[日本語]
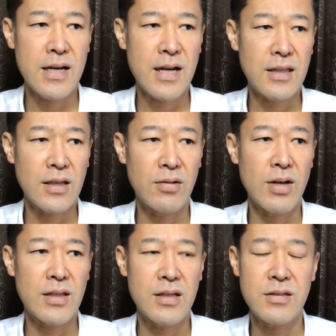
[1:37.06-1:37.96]
肩を
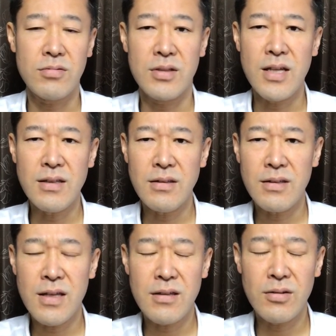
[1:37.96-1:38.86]
やったりしても全
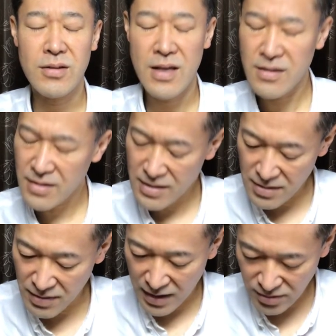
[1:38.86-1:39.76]
然
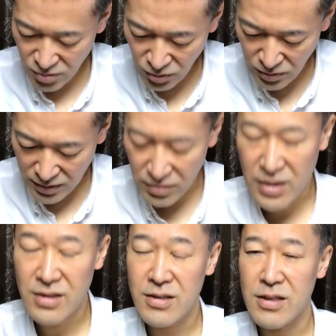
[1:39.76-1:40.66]
ではない。ちょっとそれ
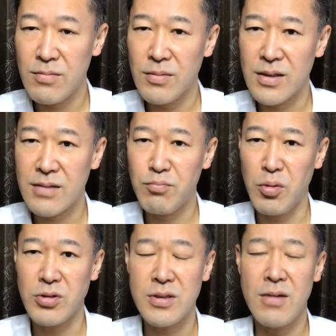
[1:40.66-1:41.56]
は進
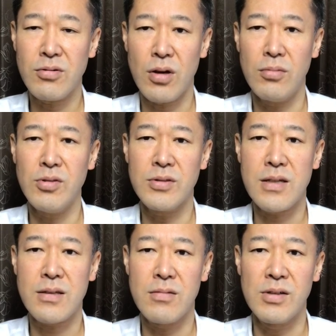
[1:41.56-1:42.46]
歩してるとは思うん
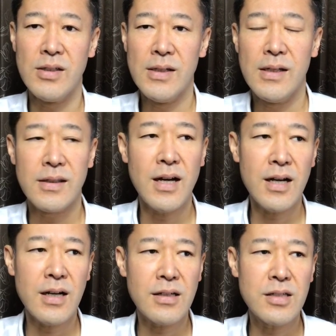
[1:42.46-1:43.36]
ですけども、な
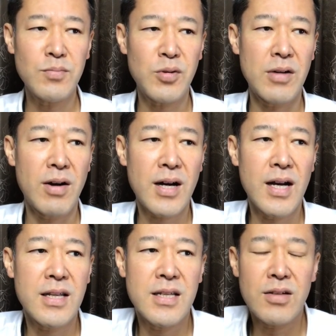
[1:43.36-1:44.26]
かなか進歩が分か
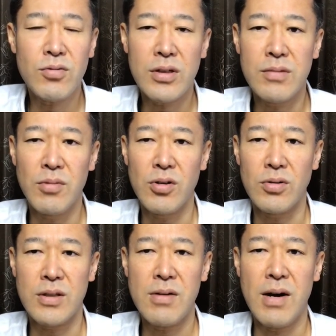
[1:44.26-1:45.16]
りにくいも
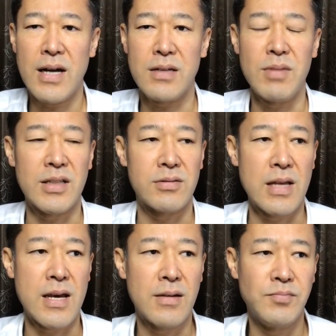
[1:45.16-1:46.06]
のではありますね。